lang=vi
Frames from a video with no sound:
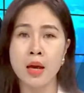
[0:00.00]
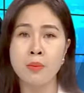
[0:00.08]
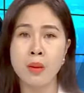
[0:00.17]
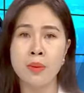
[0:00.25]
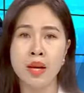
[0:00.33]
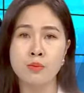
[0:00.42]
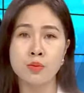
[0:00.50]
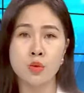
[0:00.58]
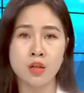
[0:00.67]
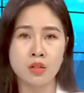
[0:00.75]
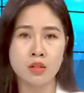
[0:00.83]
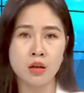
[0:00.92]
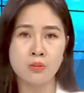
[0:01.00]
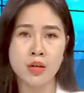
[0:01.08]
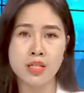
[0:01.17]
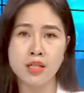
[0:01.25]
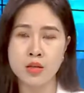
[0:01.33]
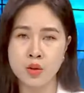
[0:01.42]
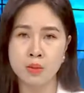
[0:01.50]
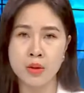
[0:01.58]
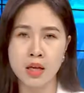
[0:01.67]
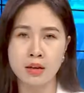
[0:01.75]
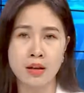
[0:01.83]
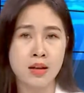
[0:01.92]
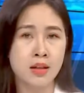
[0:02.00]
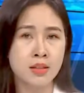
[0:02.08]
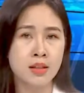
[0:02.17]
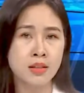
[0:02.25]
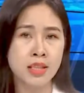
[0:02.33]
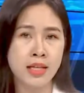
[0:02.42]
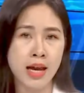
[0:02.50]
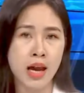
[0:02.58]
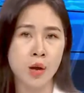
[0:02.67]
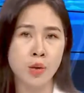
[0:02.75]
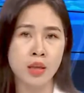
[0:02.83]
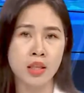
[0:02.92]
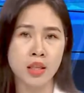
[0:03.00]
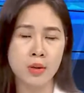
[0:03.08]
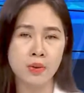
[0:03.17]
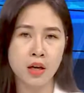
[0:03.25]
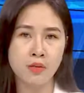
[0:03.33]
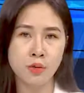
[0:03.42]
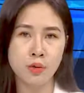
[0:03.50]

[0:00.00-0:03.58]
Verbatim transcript: F-35 tuần trước bị rơi xuống biển trước khi Nga có thể tiếp cận